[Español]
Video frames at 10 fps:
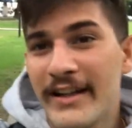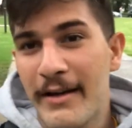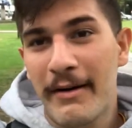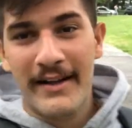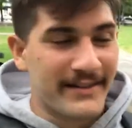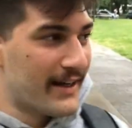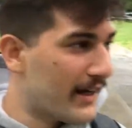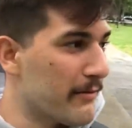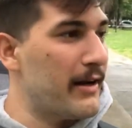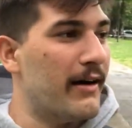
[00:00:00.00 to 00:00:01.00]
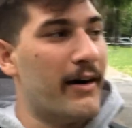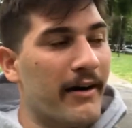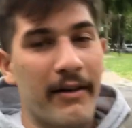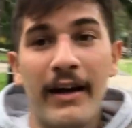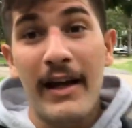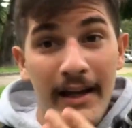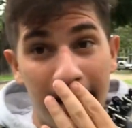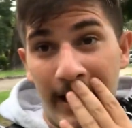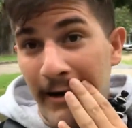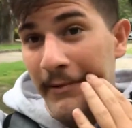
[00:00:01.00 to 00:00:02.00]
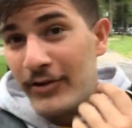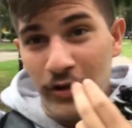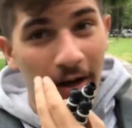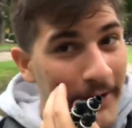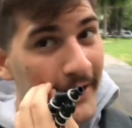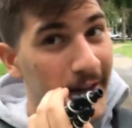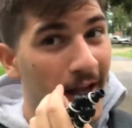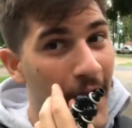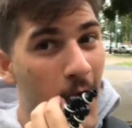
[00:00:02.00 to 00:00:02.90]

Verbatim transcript: el tema de sacarme la barba y dejarme solamente